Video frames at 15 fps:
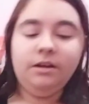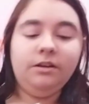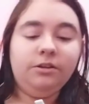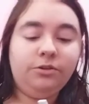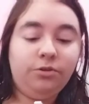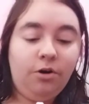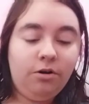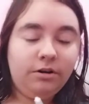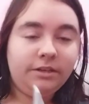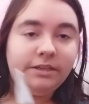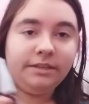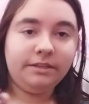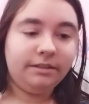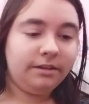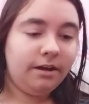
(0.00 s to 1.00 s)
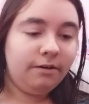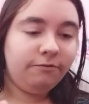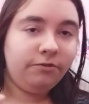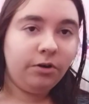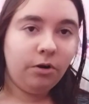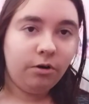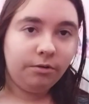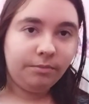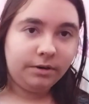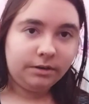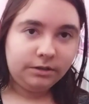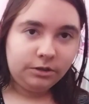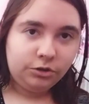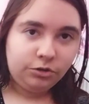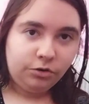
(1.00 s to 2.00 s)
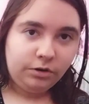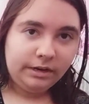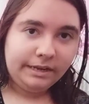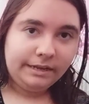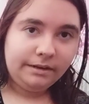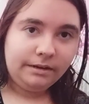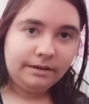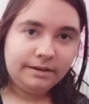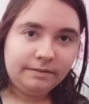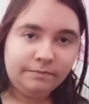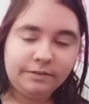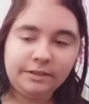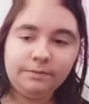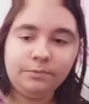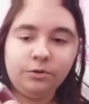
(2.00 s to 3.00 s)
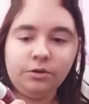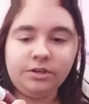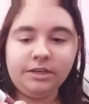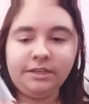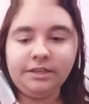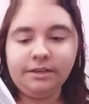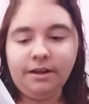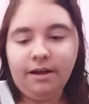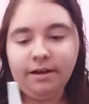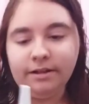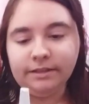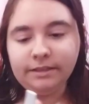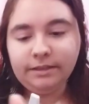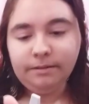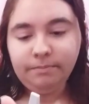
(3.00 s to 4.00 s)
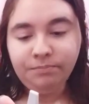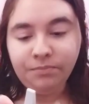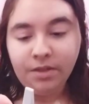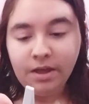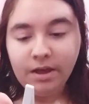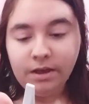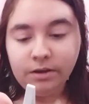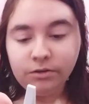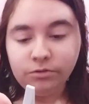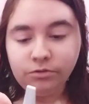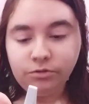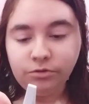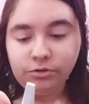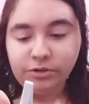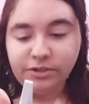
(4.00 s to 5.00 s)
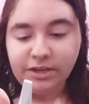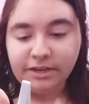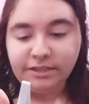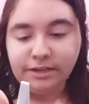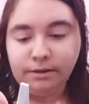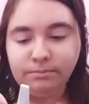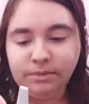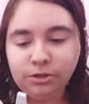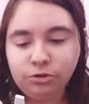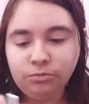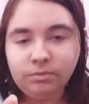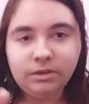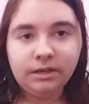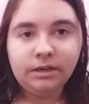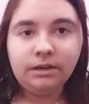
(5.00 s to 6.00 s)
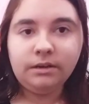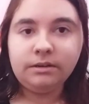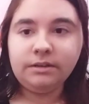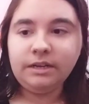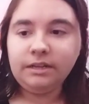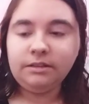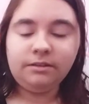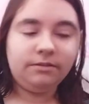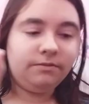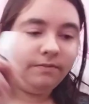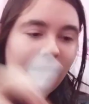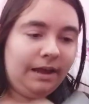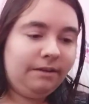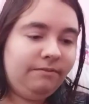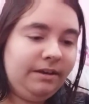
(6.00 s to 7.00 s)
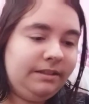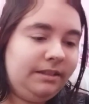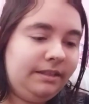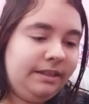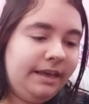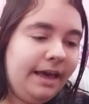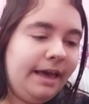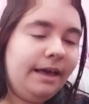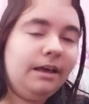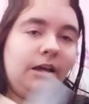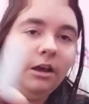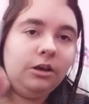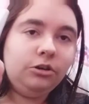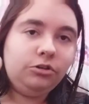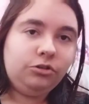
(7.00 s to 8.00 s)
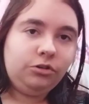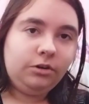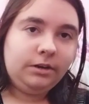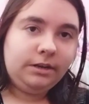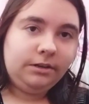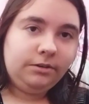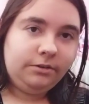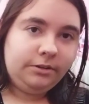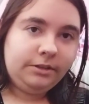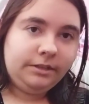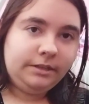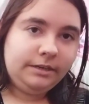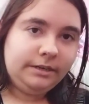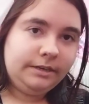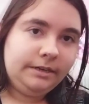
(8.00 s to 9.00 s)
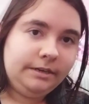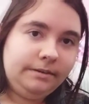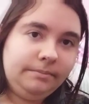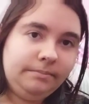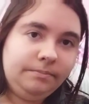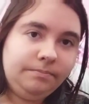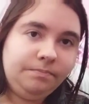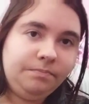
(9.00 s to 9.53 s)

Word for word: Sonrasında Flormar'ın şöyle kırmızı bir öjesini aldım. 385 numara Red Velvet diye Şöyle göstereyim.